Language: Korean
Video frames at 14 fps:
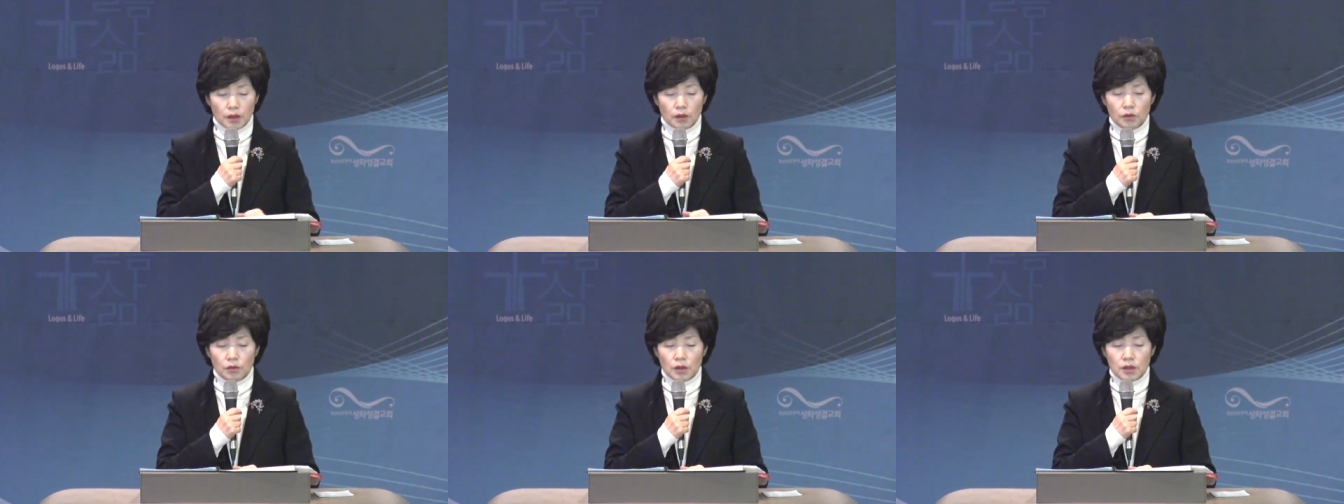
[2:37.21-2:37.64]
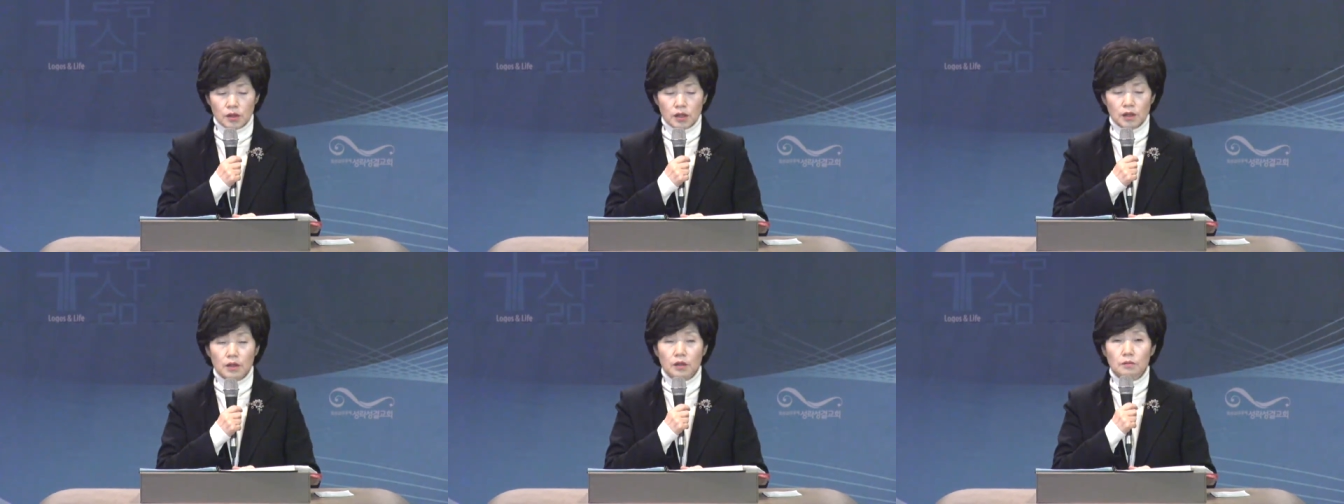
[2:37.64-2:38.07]
어떠한
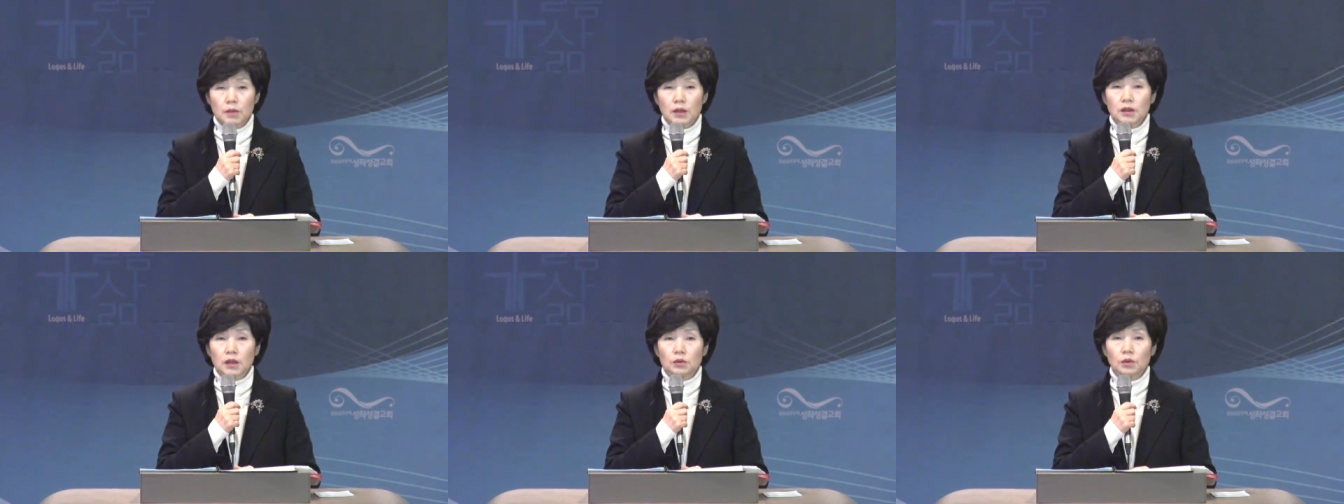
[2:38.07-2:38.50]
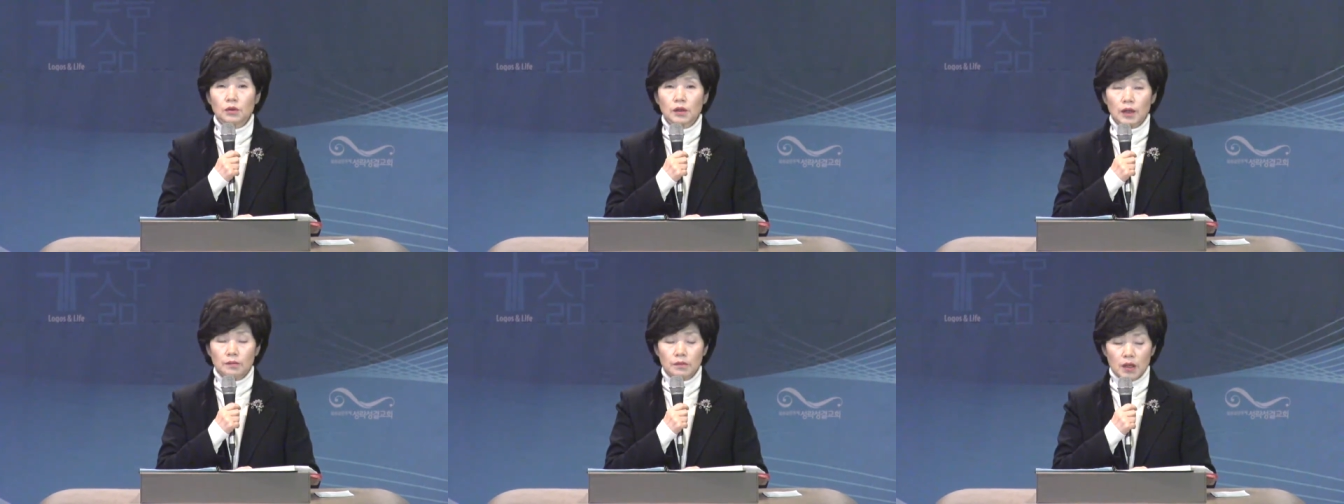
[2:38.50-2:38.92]
상황을 만나도
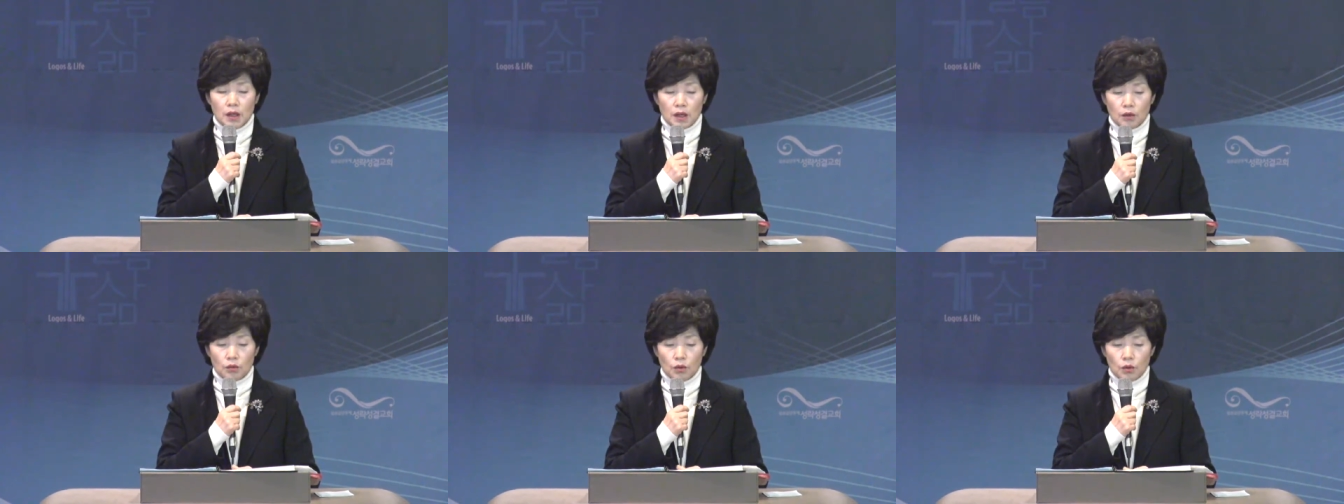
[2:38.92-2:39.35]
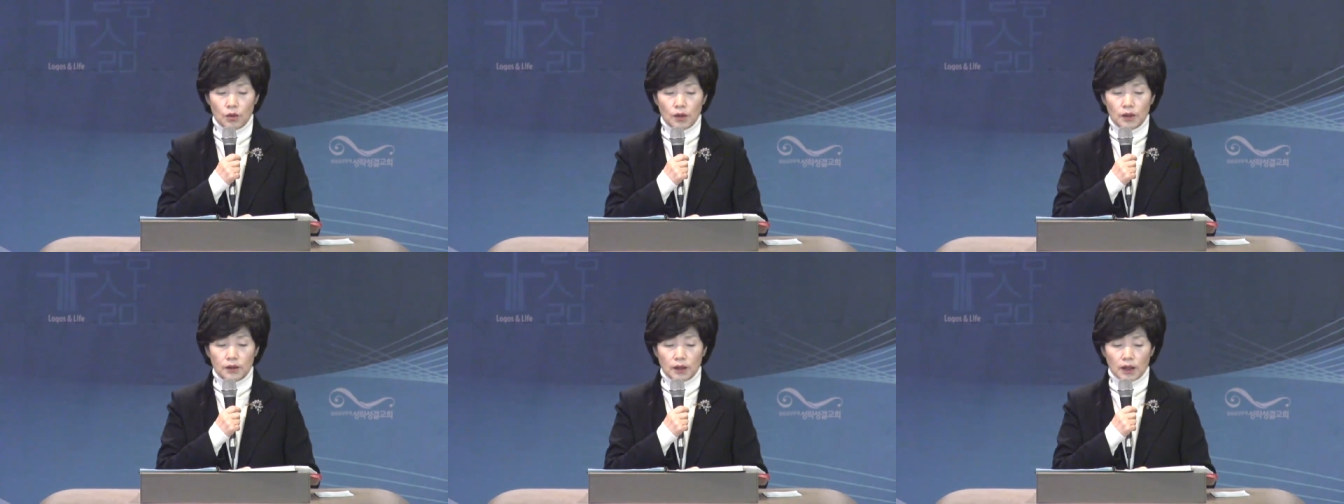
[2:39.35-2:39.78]
담대하고
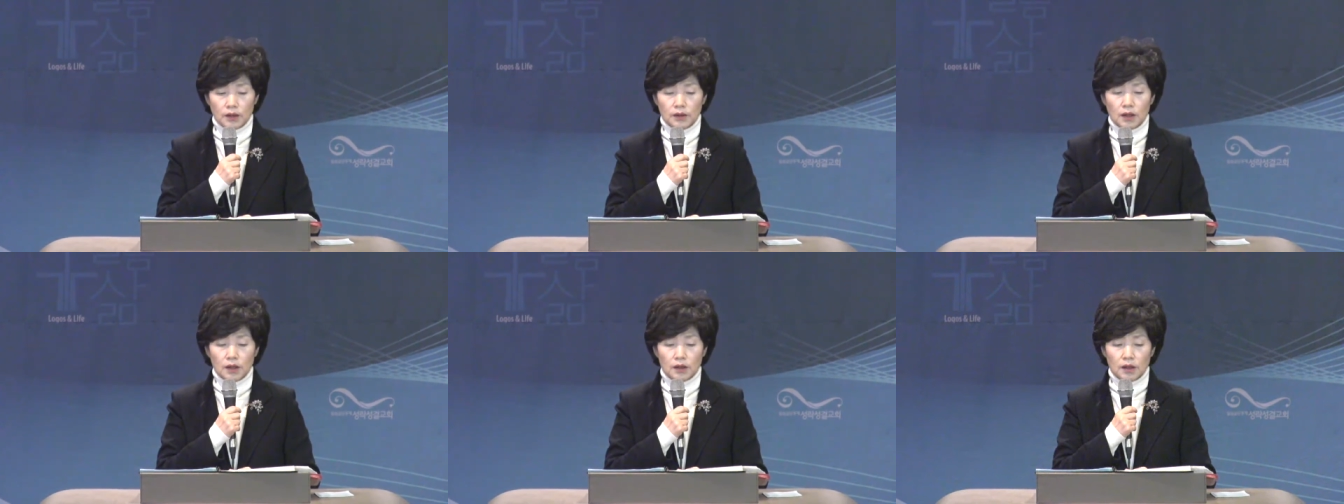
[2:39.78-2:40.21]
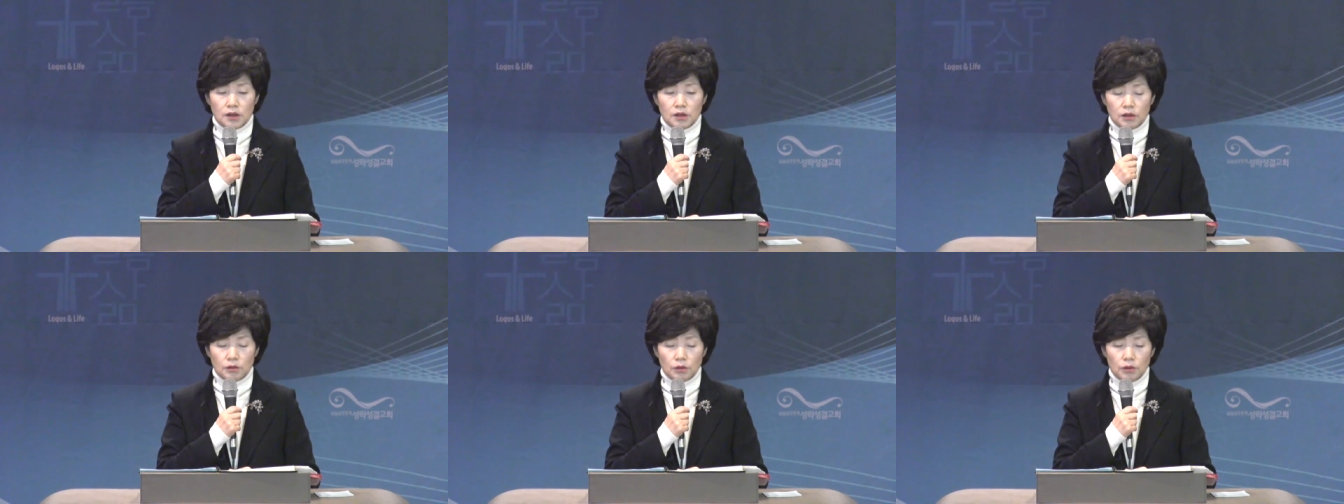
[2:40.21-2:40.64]

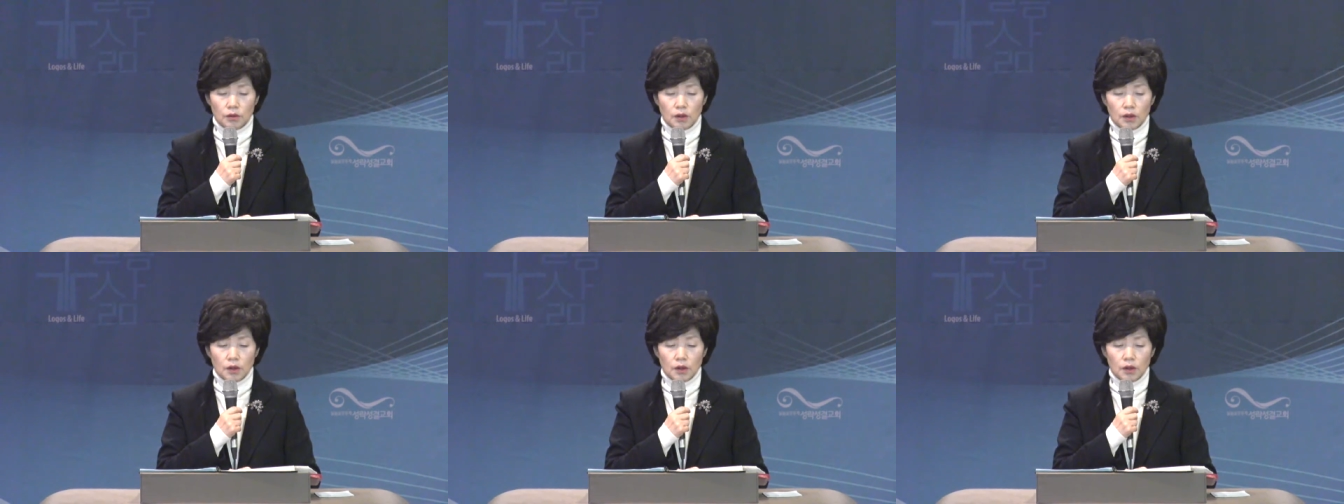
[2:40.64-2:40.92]
당당하시고